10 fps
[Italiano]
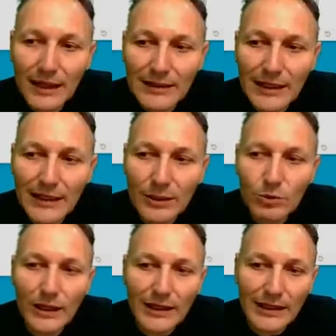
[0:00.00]
delle
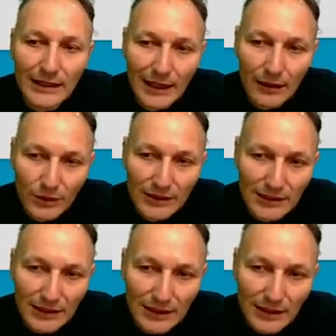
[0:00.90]
due righe,
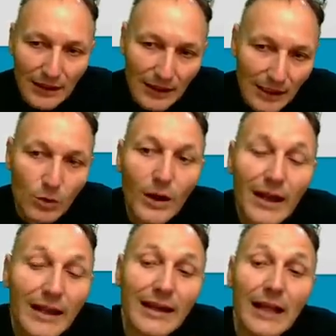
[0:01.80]
quindi in
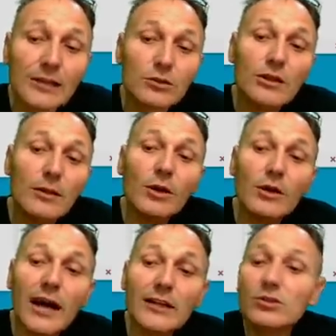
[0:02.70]
quella in alto, nel mio
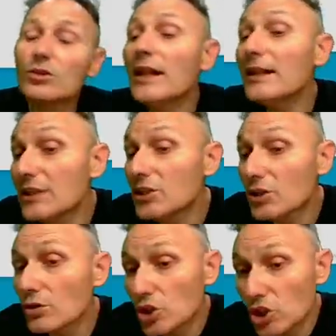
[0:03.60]
caso nel
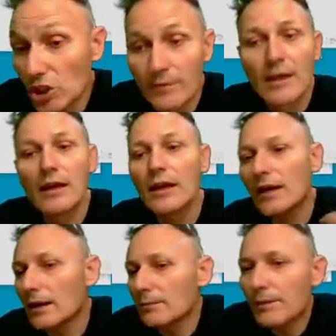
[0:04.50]
disco C,
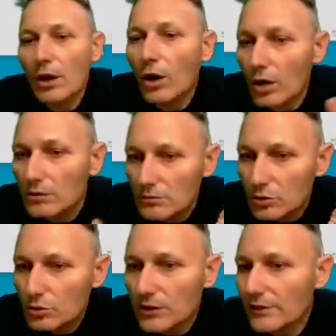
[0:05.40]
eh, però
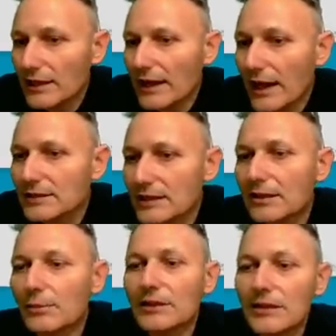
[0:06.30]
tu devi andare
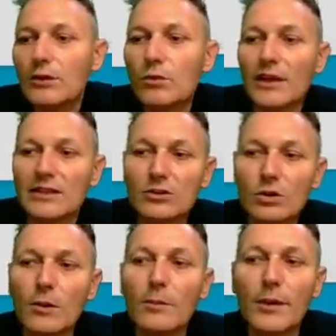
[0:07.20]
esattamente in
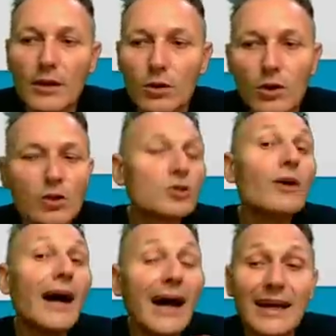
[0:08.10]
questo
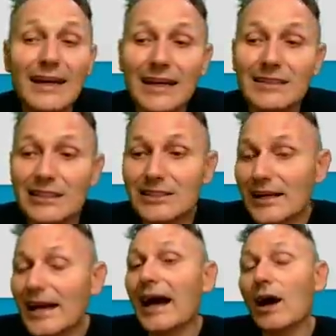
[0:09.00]
percorso, anche se
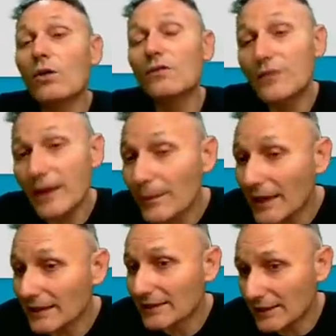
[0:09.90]
sarà
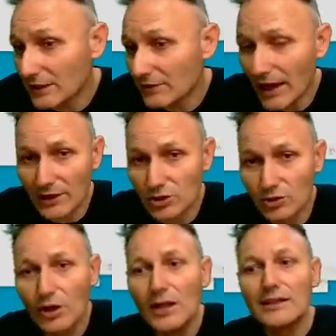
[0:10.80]
ovviamente
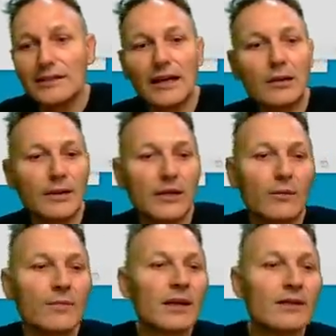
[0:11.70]
diverso dal
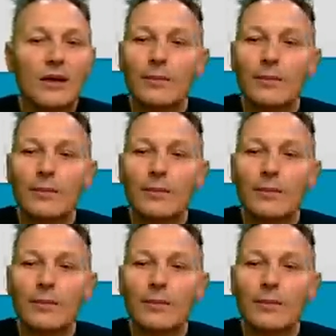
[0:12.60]
mio. Va